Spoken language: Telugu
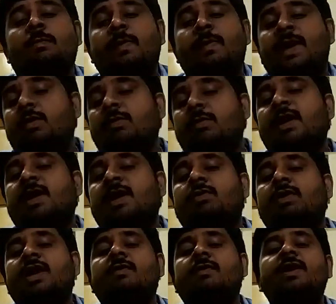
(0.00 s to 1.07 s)
మనం
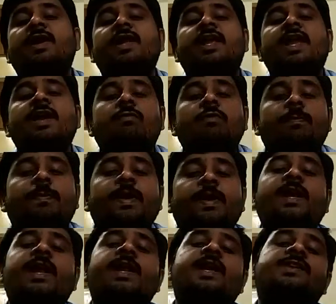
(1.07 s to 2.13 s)
మనకున్నటువంటి ఏ
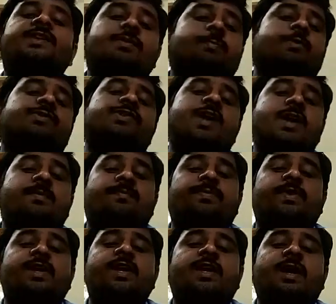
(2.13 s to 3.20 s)
ఒపీనియన్ అయినా చెప్పొచ్చా
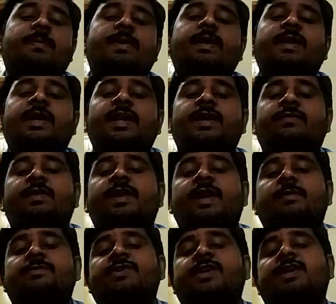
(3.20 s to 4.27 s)
ఈ కమెంట్ అనేటువంటి
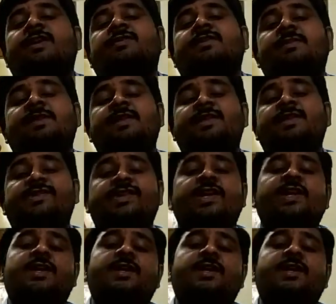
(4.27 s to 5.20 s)
అంశానికి సంబంధించి